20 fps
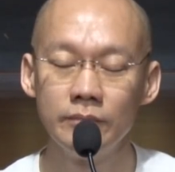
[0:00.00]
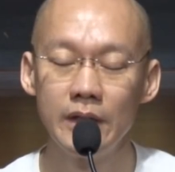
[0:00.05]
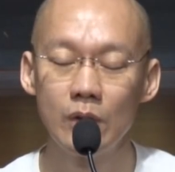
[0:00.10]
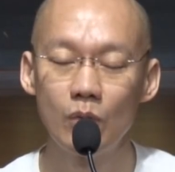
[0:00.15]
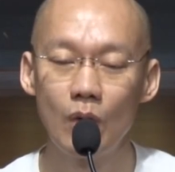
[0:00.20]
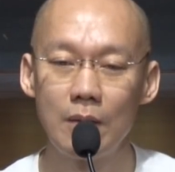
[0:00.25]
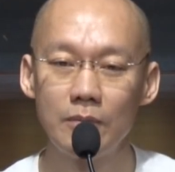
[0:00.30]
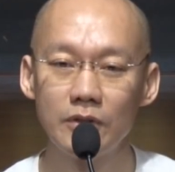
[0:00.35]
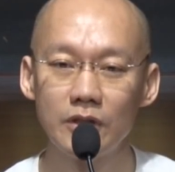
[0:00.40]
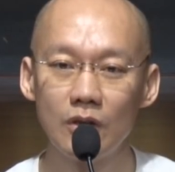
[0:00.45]

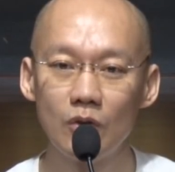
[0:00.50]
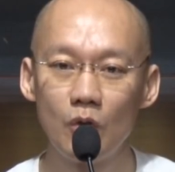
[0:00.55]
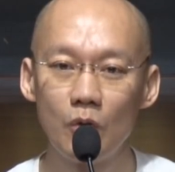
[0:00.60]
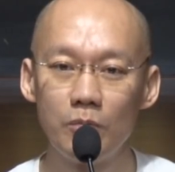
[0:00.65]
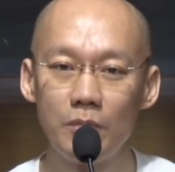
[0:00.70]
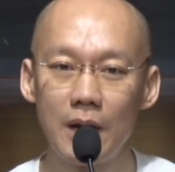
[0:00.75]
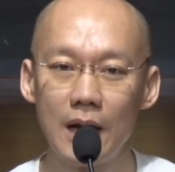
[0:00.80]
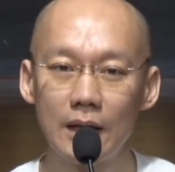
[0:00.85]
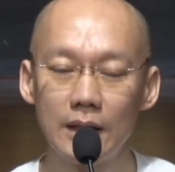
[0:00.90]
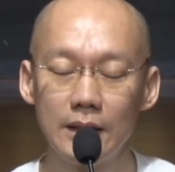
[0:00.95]
มีความสง
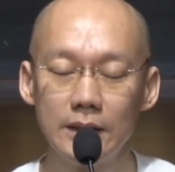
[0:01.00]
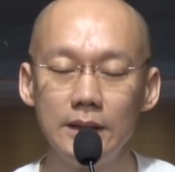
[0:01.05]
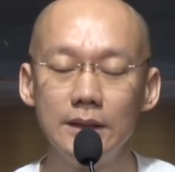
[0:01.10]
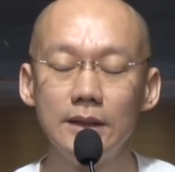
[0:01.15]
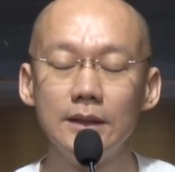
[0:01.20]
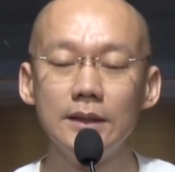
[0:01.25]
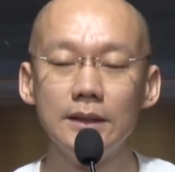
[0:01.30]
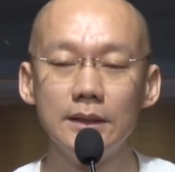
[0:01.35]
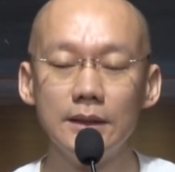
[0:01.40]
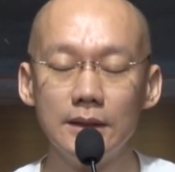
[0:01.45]
บมาก
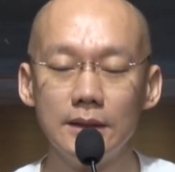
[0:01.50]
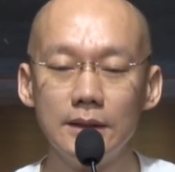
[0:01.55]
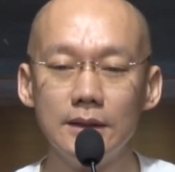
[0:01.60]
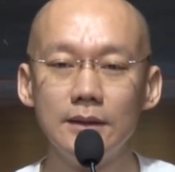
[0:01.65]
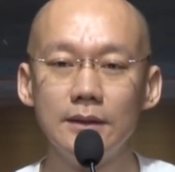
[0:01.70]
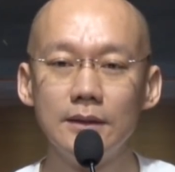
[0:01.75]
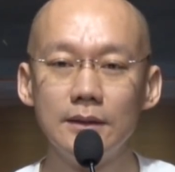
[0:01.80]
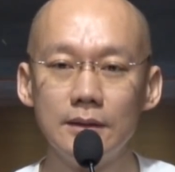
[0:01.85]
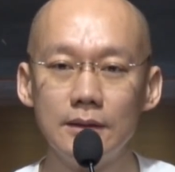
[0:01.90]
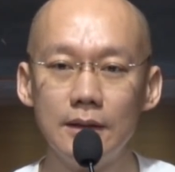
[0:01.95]
ขึ้น
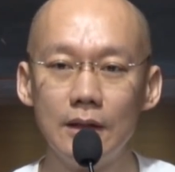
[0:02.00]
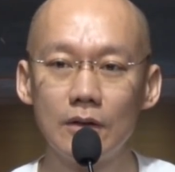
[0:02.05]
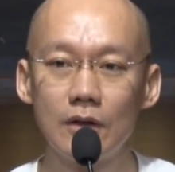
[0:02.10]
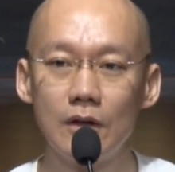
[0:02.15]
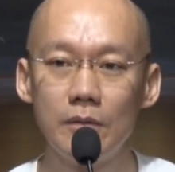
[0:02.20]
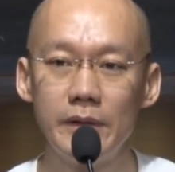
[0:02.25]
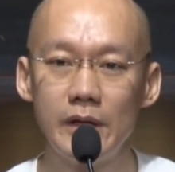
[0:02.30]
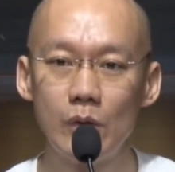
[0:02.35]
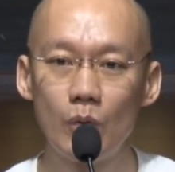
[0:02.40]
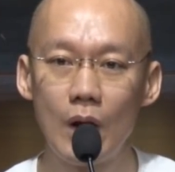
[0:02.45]
แล้ว
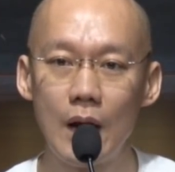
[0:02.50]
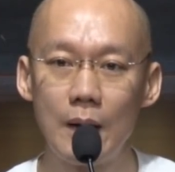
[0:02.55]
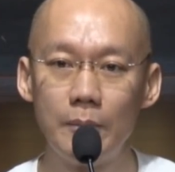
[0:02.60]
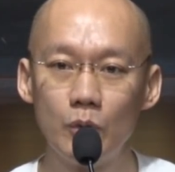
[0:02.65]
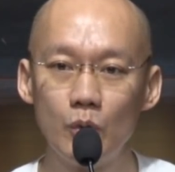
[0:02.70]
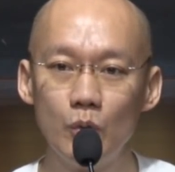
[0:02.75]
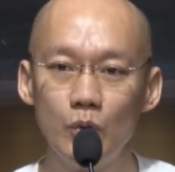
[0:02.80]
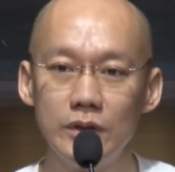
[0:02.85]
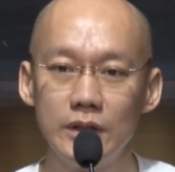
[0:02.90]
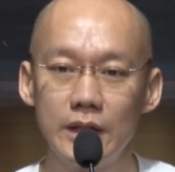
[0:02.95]
ก็มีควา
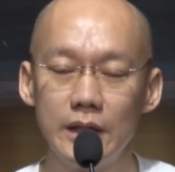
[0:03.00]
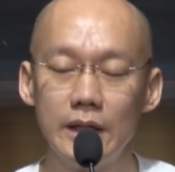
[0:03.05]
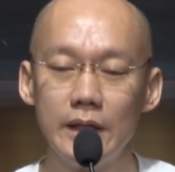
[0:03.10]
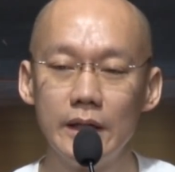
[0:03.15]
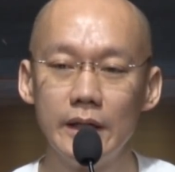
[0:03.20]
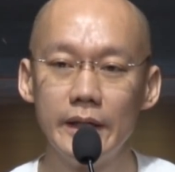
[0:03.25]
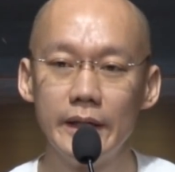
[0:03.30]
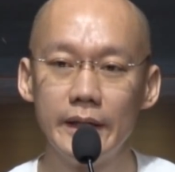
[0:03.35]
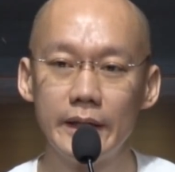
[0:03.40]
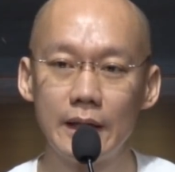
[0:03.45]
มคุ้นเค
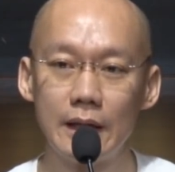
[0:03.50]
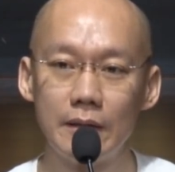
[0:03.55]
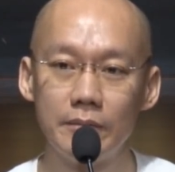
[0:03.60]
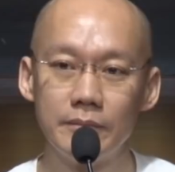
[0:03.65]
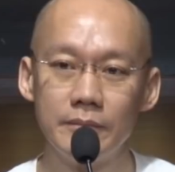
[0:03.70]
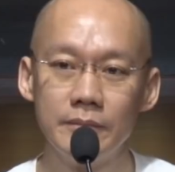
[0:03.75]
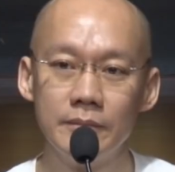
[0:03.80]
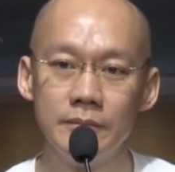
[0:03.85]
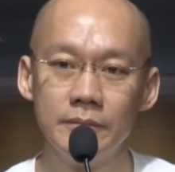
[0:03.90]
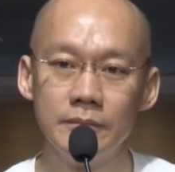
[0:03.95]
ยกั
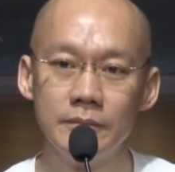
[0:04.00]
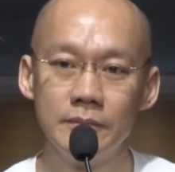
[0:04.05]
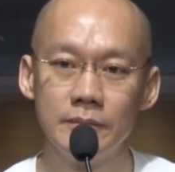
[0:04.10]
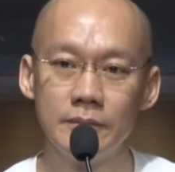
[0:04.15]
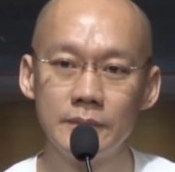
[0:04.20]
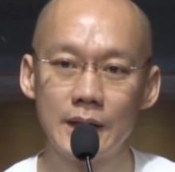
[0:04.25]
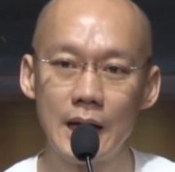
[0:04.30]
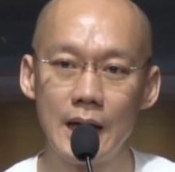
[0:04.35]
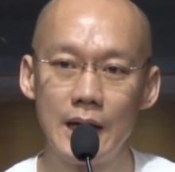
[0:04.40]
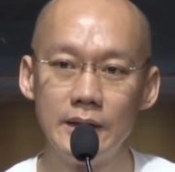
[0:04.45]
บ
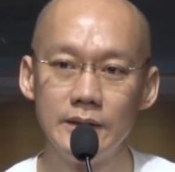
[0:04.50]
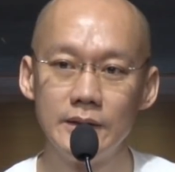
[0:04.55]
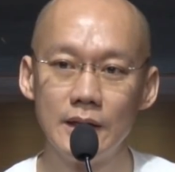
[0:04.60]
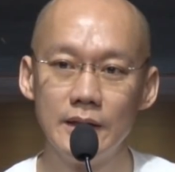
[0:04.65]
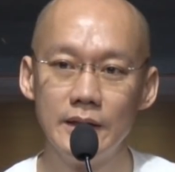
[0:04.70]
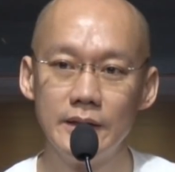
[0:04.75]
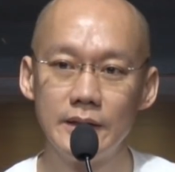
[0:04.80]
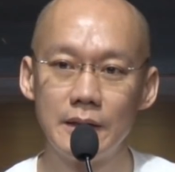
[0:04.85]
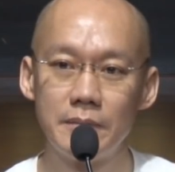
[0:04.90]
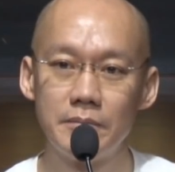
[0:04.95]
การเจ
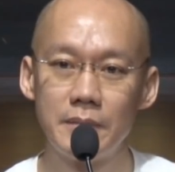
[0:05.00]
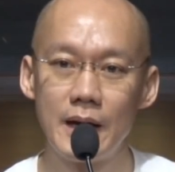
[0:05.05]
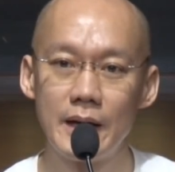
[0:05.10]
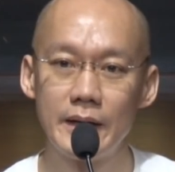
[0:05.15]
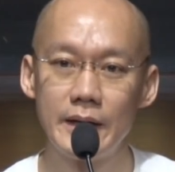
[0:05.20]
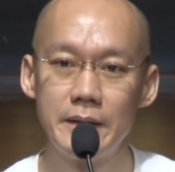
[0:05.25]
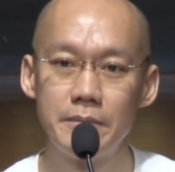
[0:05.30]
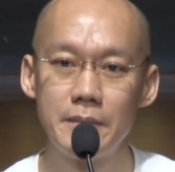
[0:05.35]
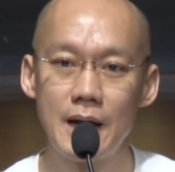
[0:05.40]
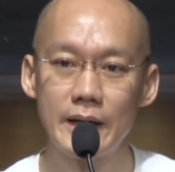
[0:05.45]
ริญธรร
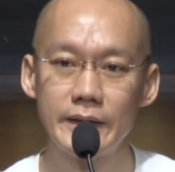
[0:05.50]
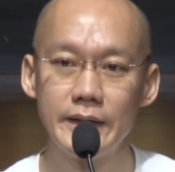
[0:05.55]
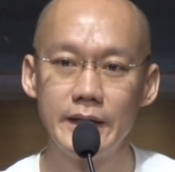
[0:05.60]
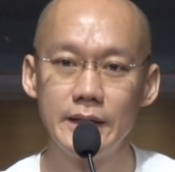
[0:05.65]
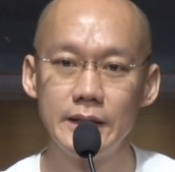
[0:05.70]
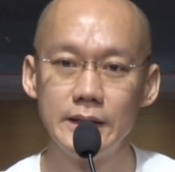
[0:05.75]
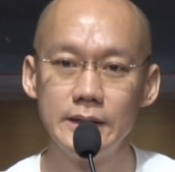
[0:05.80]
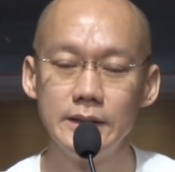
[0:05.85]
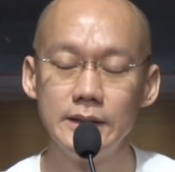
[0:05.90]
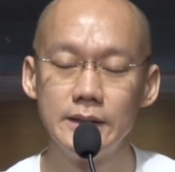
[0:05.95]
มะได้มาก
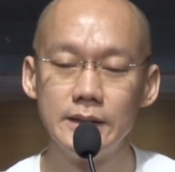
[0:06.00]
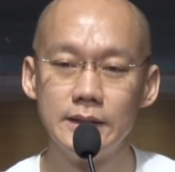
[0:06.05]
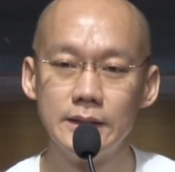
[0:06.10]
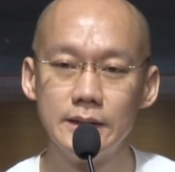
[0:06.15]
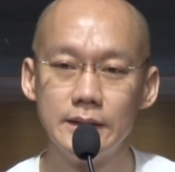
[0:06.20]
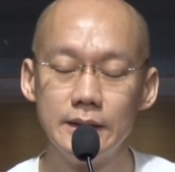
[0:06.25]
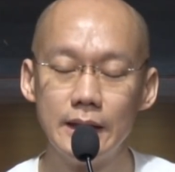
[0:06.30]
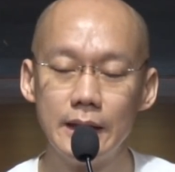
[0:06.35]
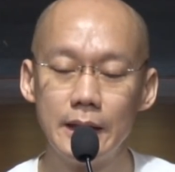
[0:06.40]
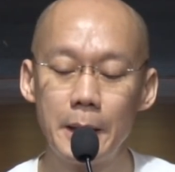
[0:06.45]
ยิ่งขึ้น
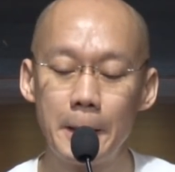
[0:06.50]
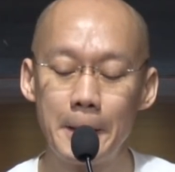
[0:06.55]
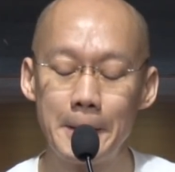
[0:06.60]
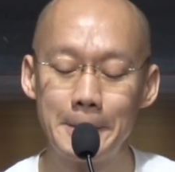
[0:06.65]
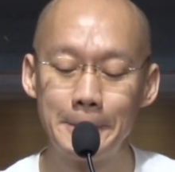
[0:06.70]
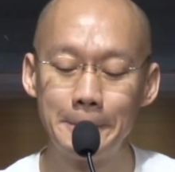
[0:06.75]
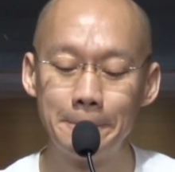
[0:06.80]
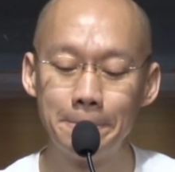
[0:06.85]
นะ